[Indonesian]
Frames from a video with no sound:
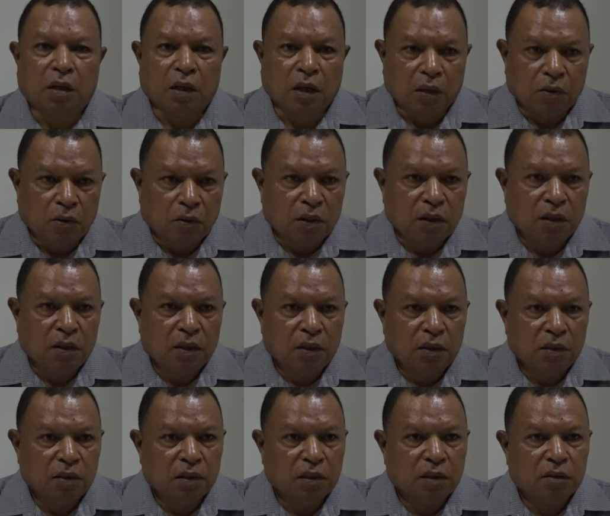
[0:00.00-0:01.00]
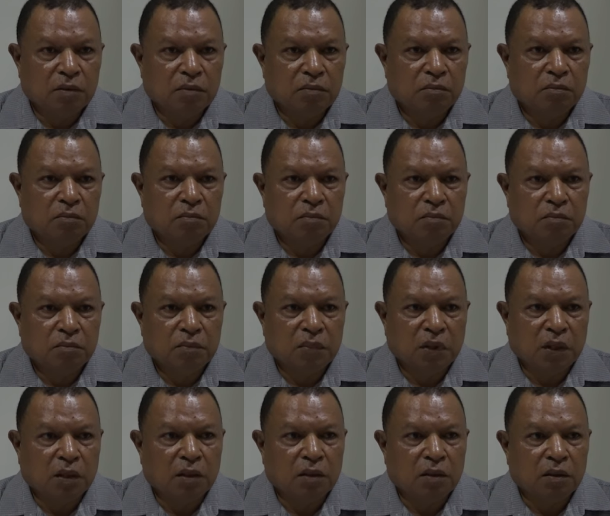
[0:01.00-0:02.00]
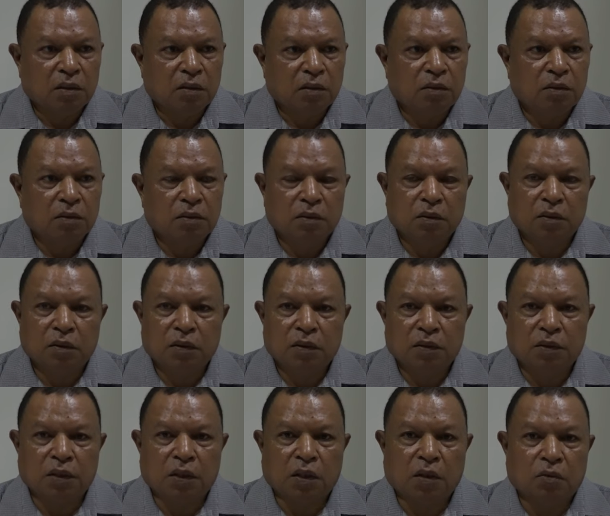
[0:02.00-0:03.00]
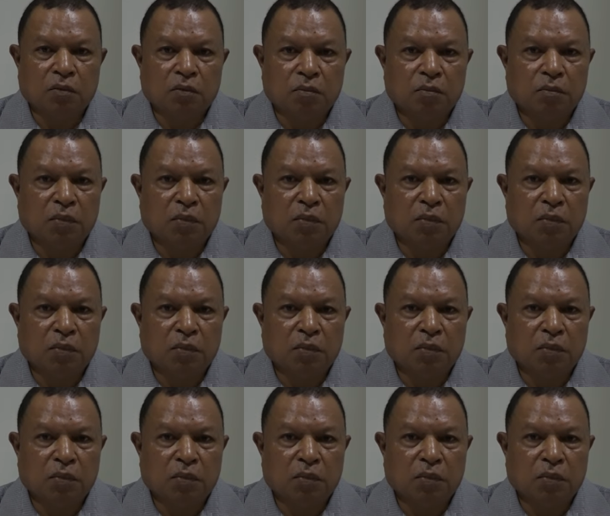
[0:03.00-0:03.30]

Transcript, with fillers: Agora, ne ita uh,